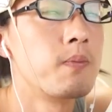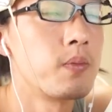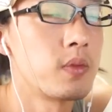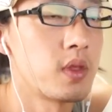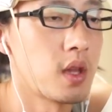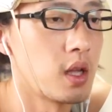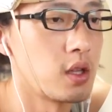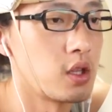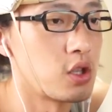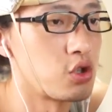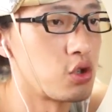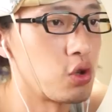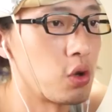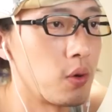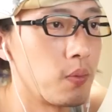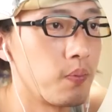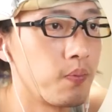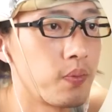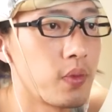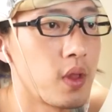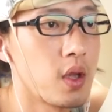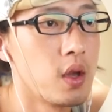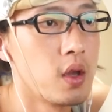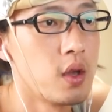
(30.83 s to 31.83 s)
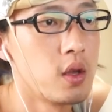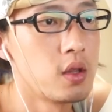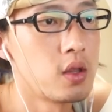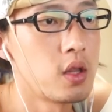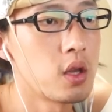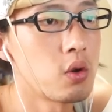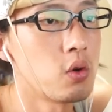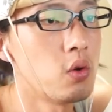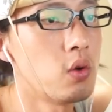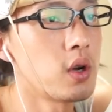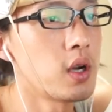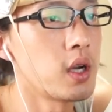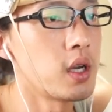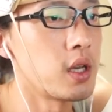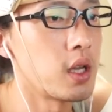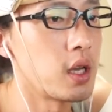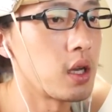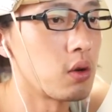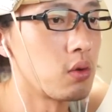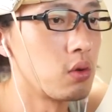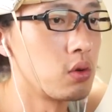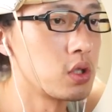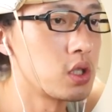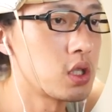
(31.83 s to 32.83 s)
なんですよで、今回
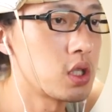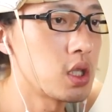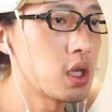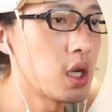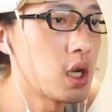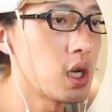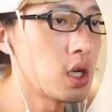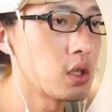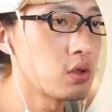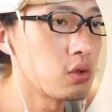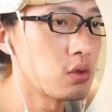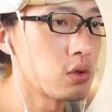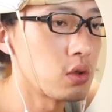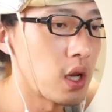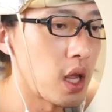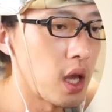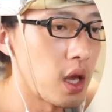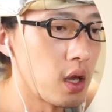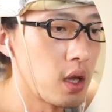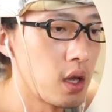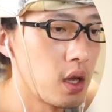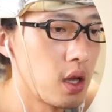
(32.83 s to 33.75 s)
ね、こちら、ちょっとね、